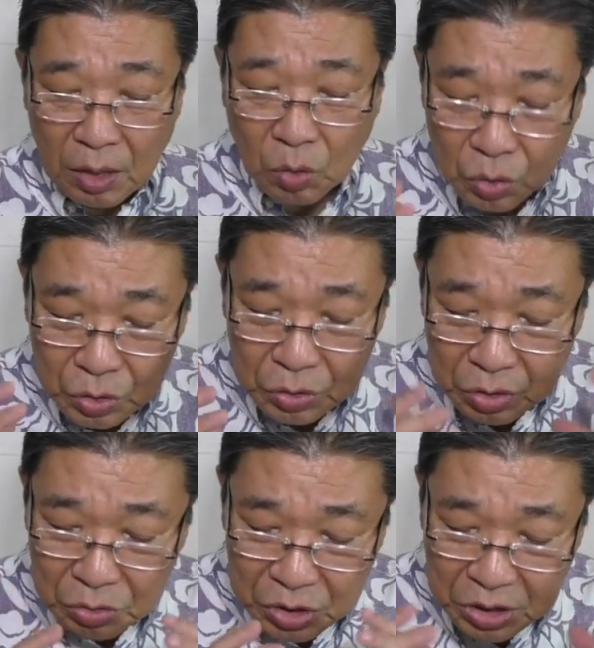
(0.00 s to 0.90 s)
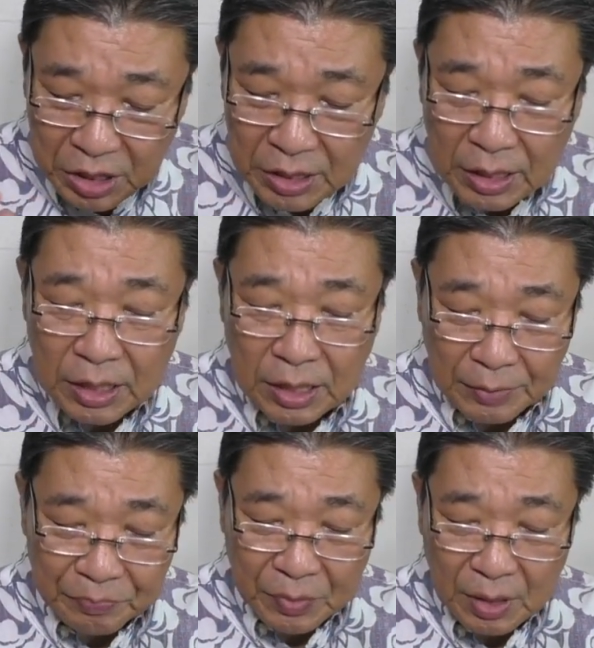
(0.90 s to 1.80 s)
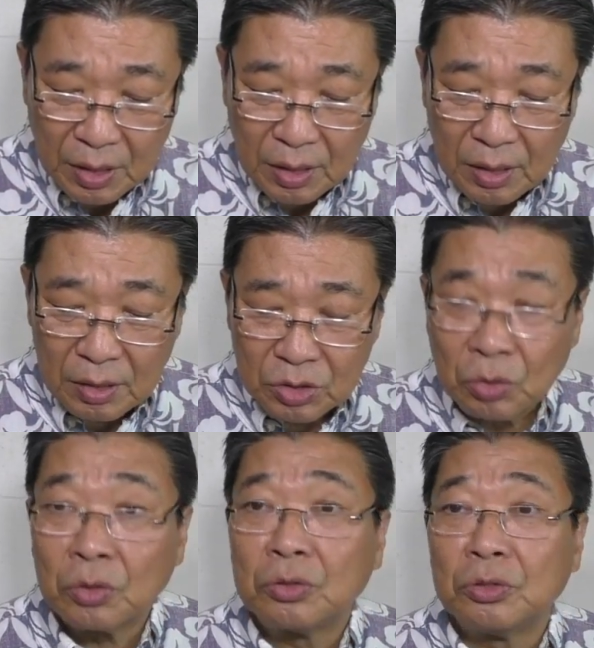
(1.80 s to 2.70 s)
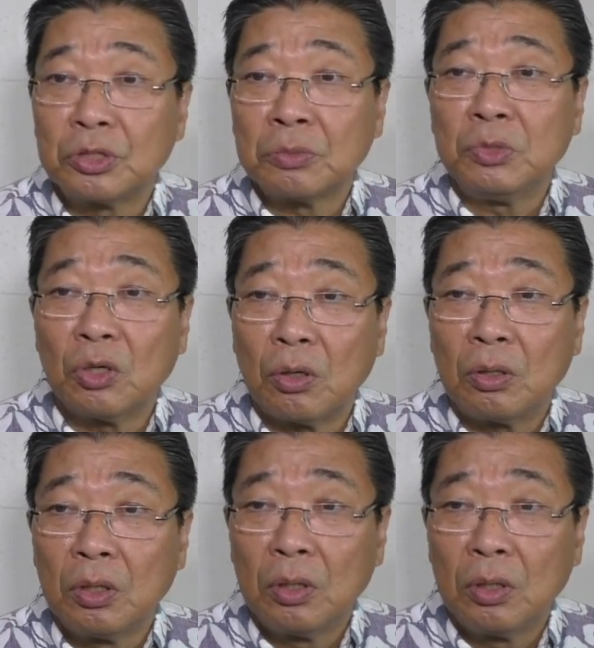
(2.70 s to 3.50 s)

呼吸器をつけながらその苦しみを